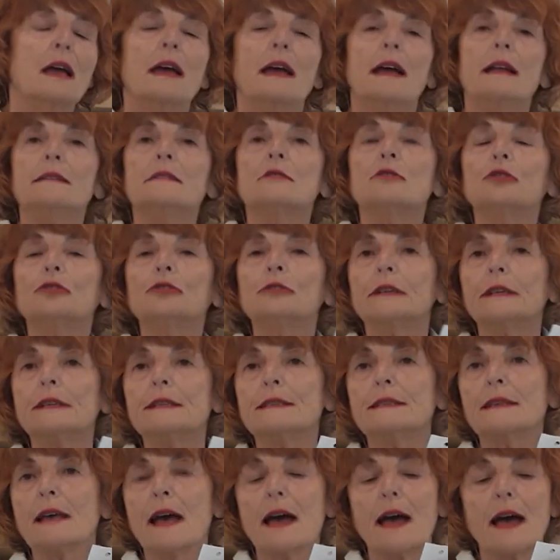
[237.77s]
Elle se
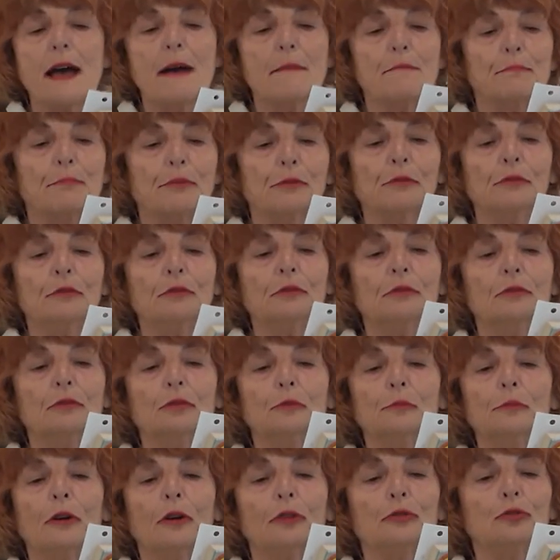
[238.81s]
redressa un peu
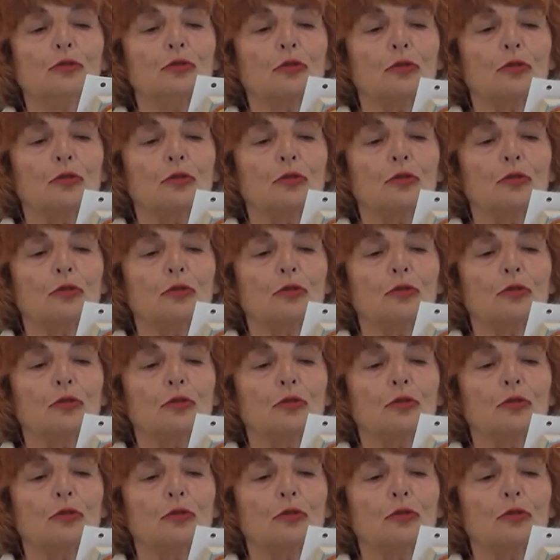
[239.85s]
au bord du